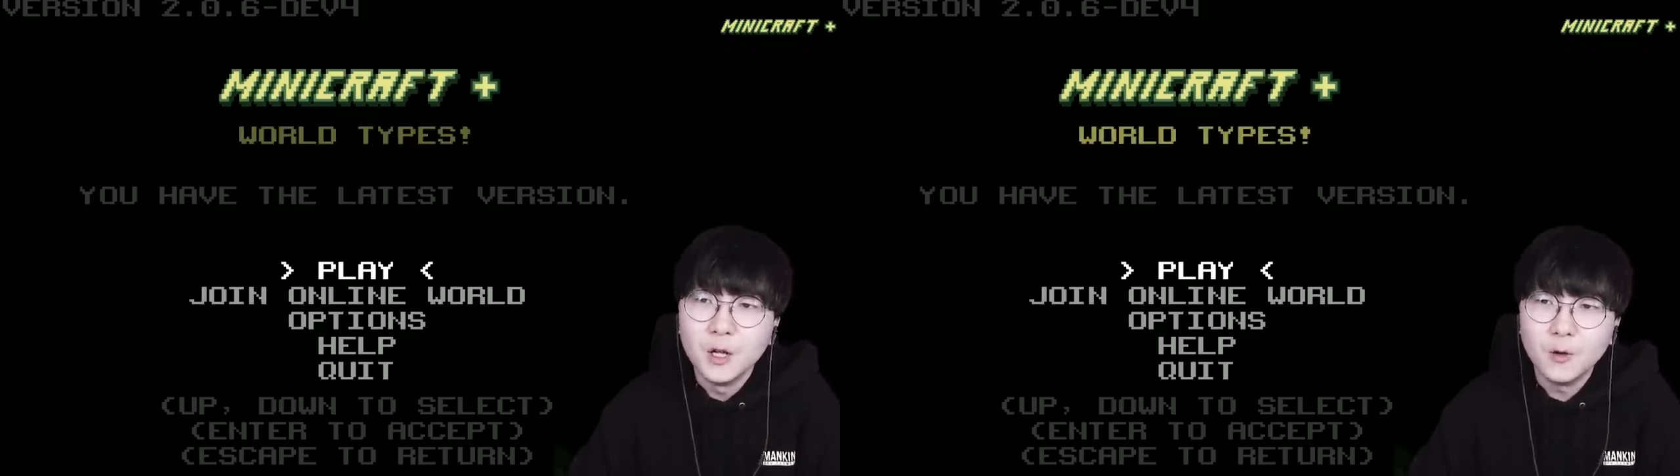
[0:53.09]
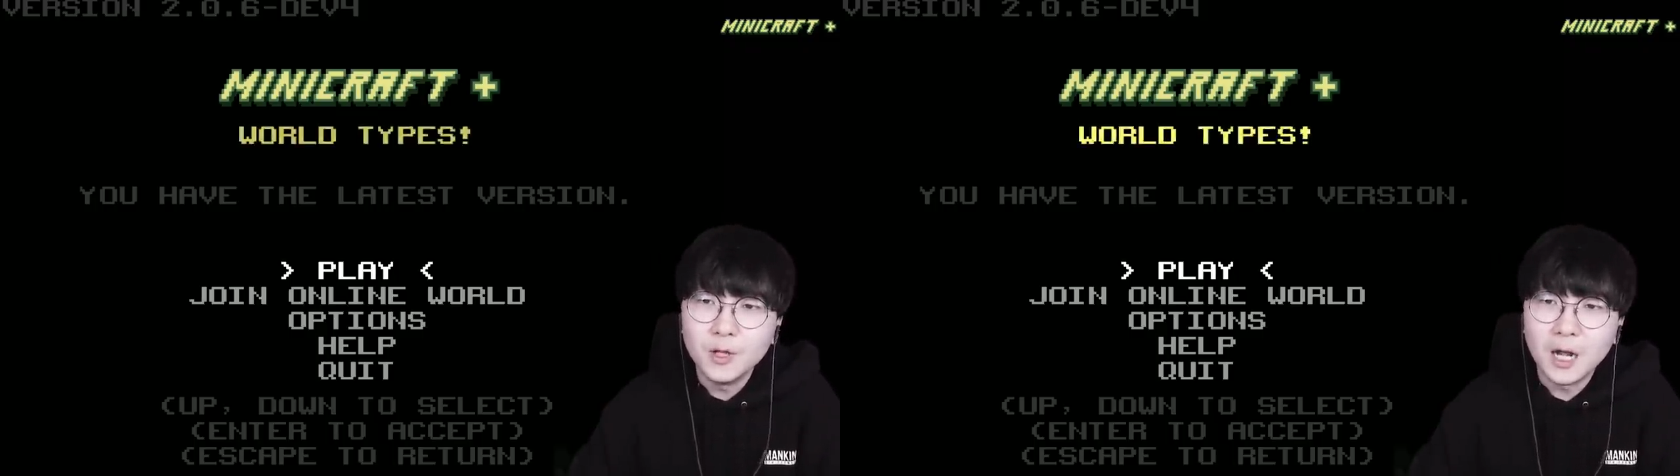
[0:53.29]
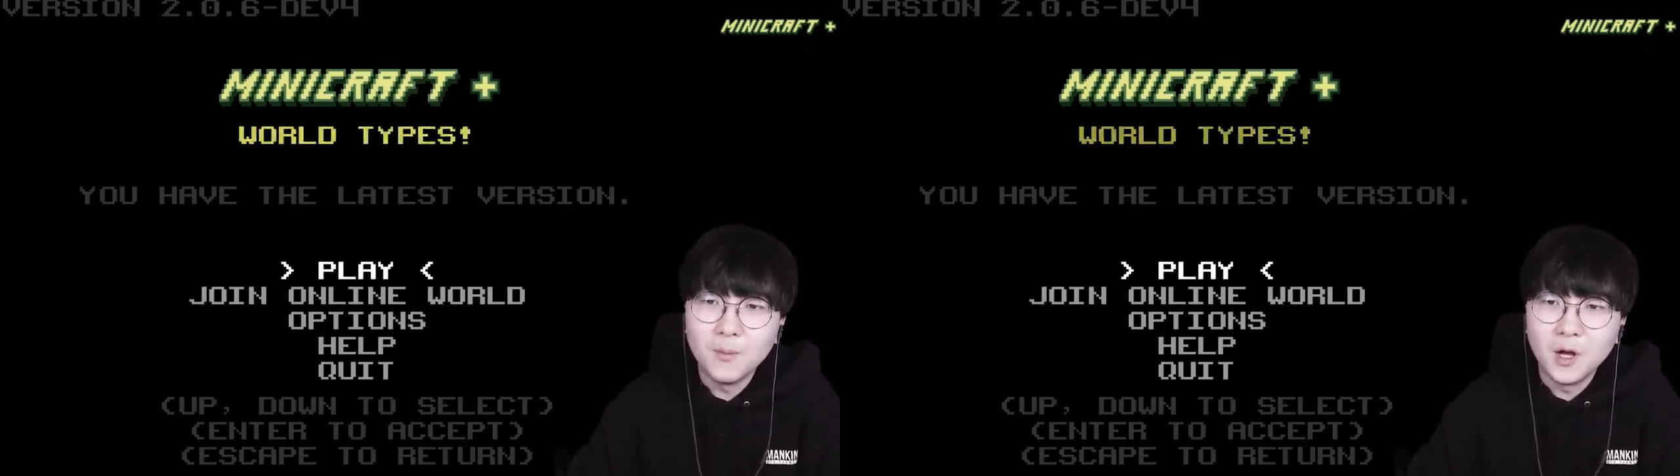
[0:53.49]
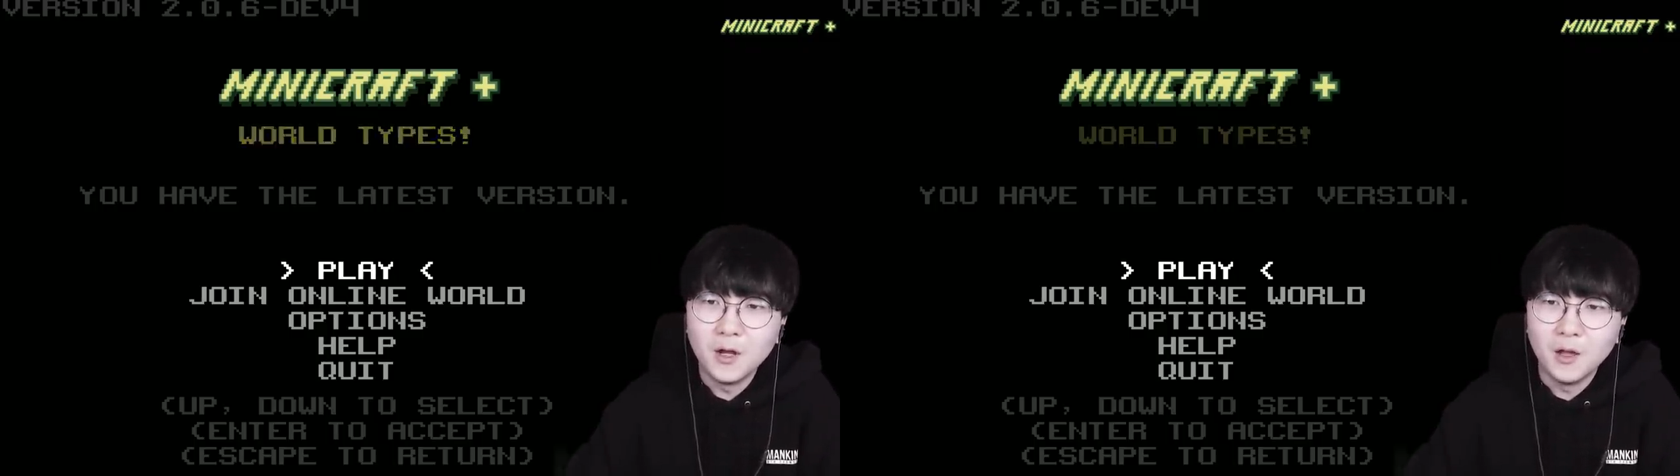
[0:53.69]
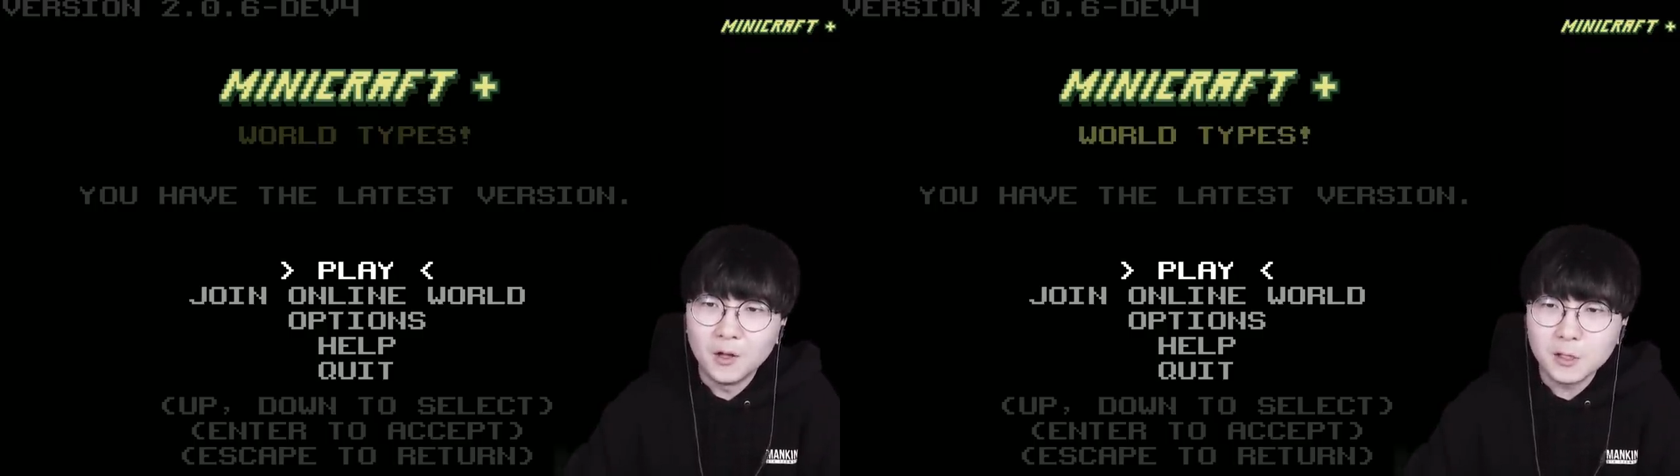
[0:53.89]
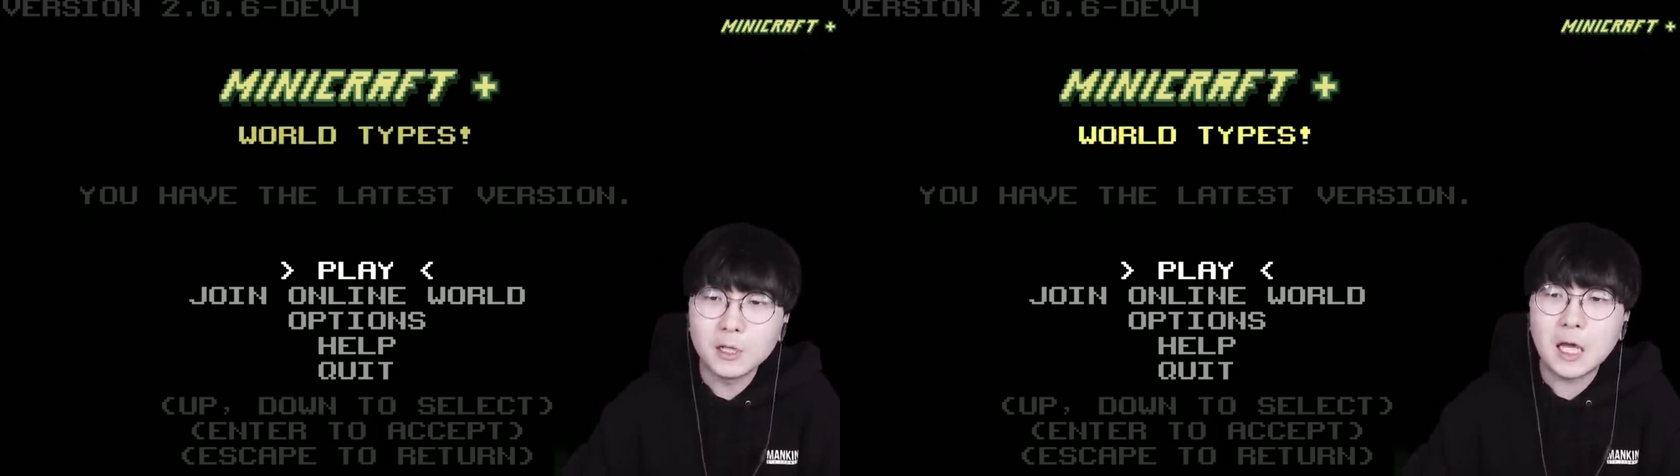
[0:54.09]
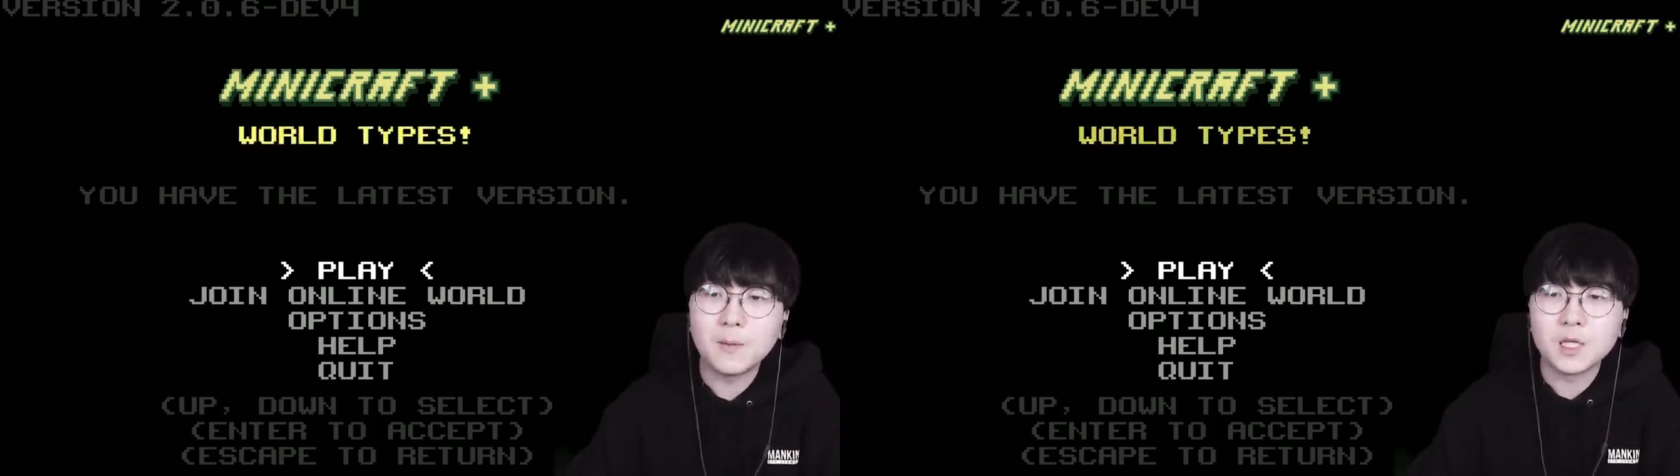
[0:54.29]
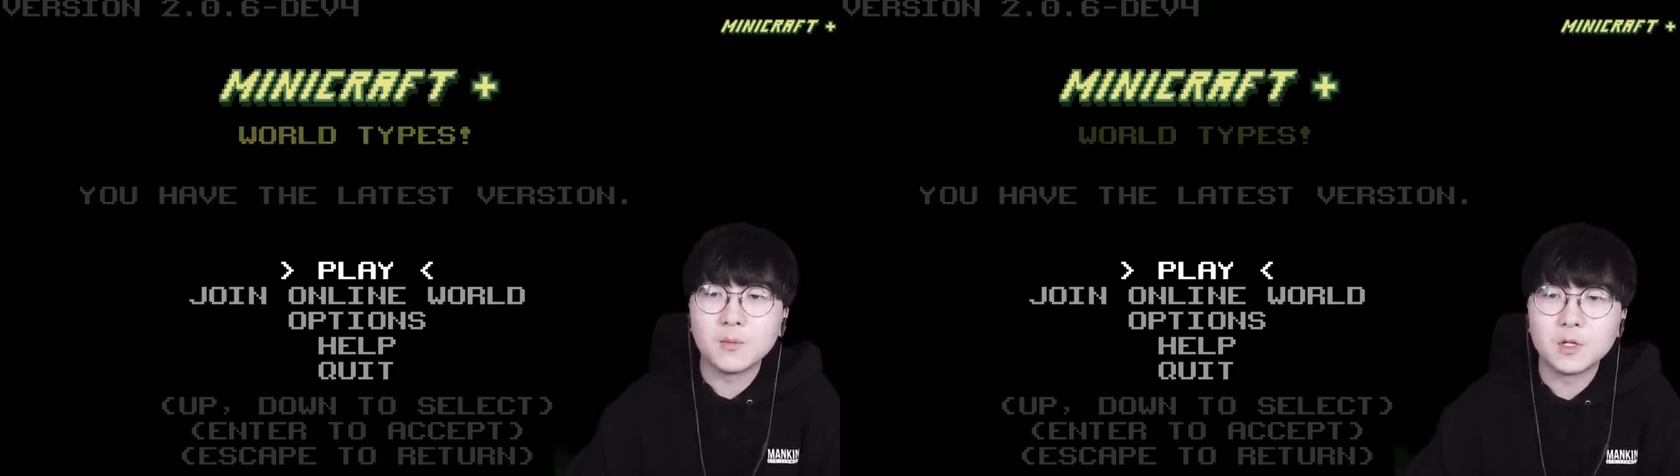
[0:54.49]
오늘 한번 어떤
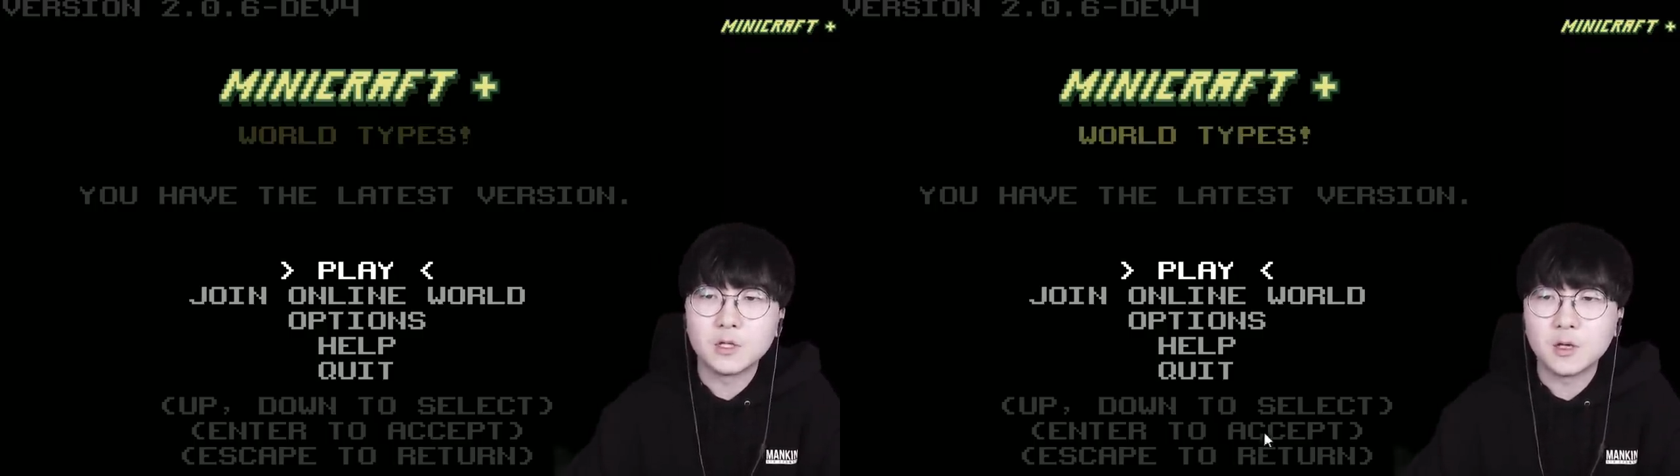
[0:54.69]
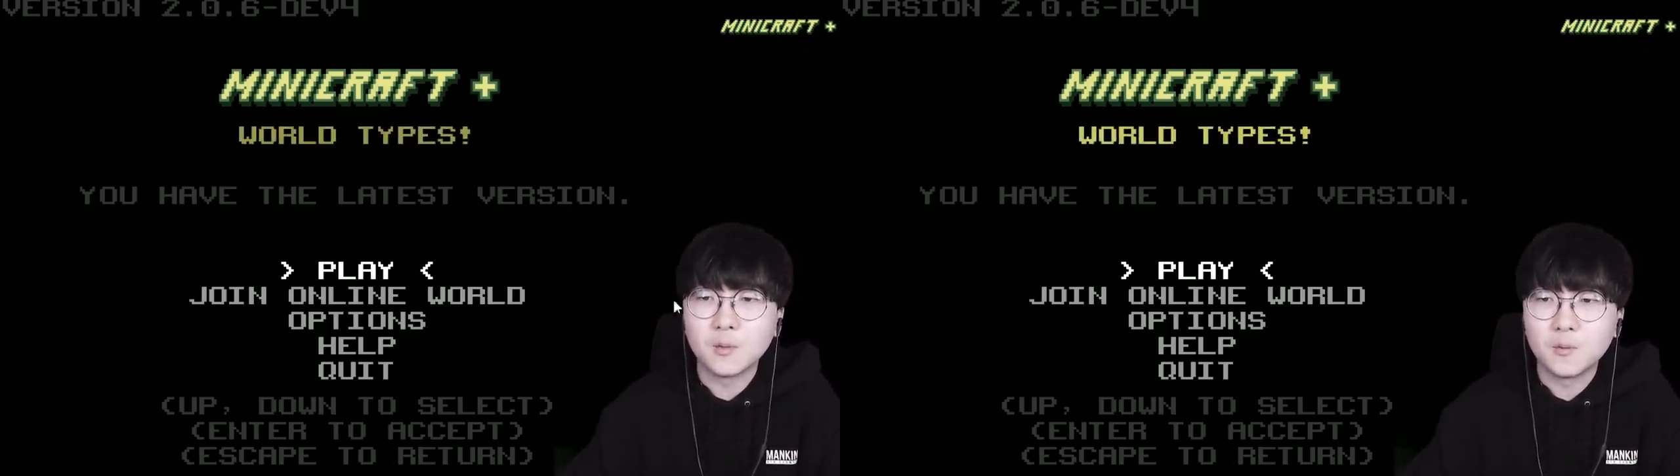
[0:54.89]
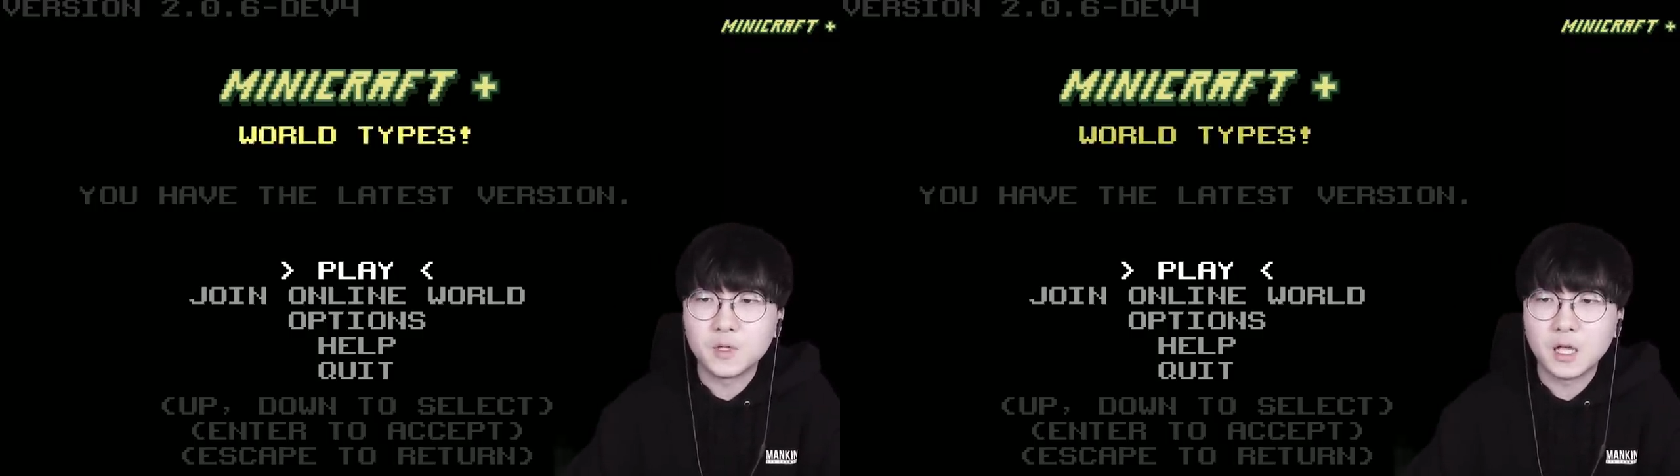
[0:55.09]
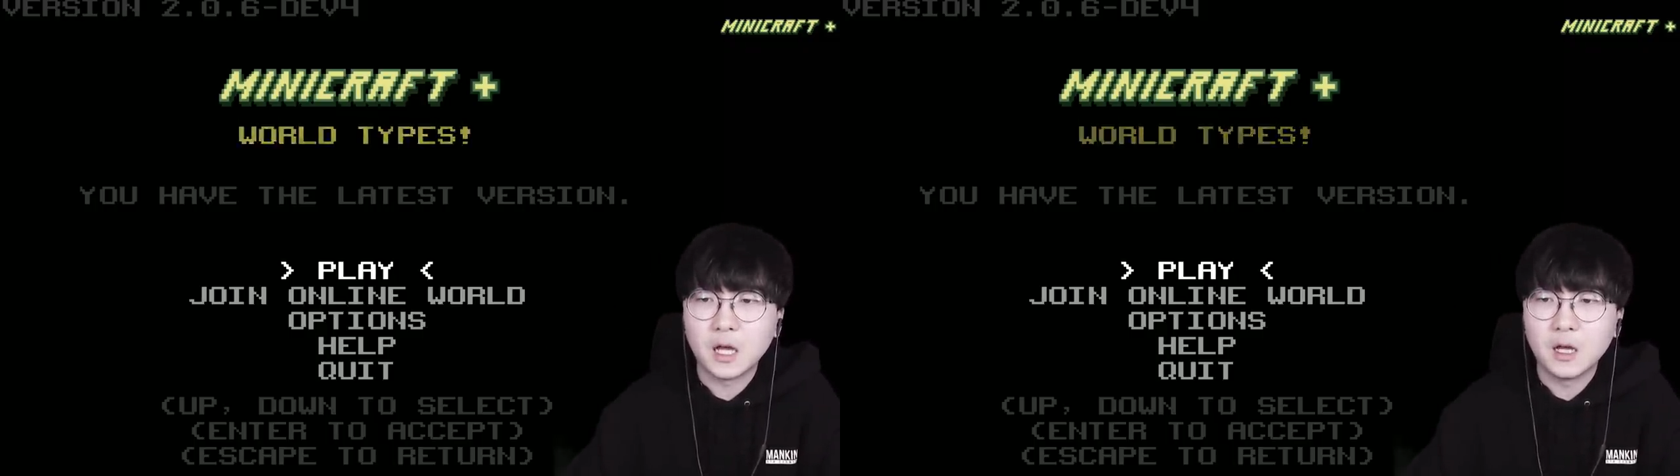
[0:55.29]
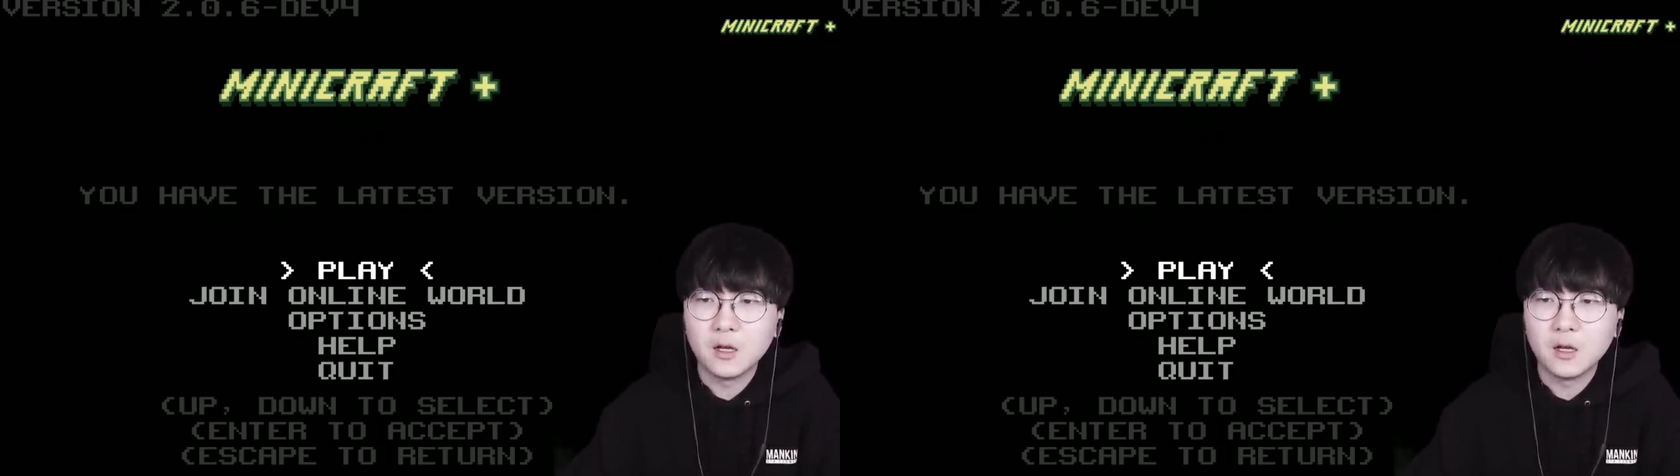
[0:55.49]
게임인지 한번 즐겨봅시다.